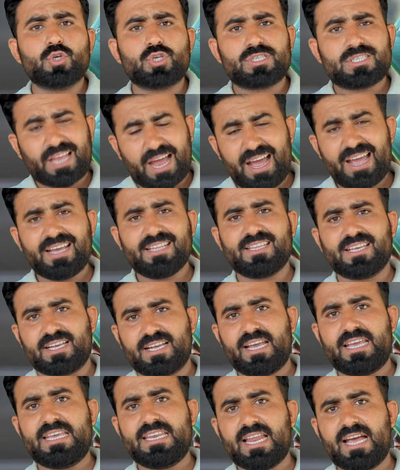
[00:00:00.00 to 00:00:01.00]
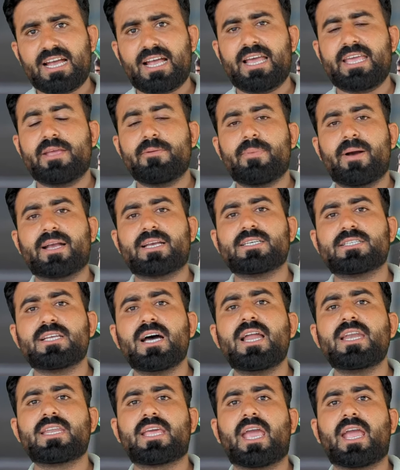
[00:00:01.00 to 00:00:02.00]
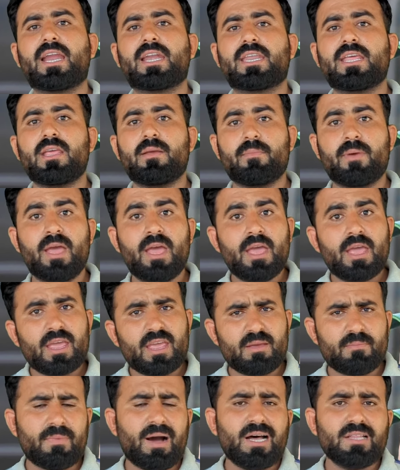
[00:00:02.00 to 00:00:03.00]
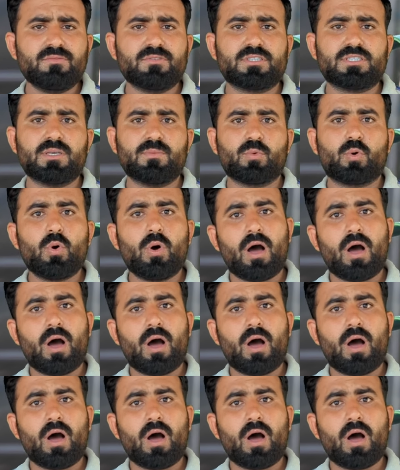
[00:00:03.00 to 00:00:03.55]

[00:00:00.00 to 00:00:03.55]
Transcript: तो शायद कहीं ना कहीं पाकिस्तान की, टीम इमाद वसीम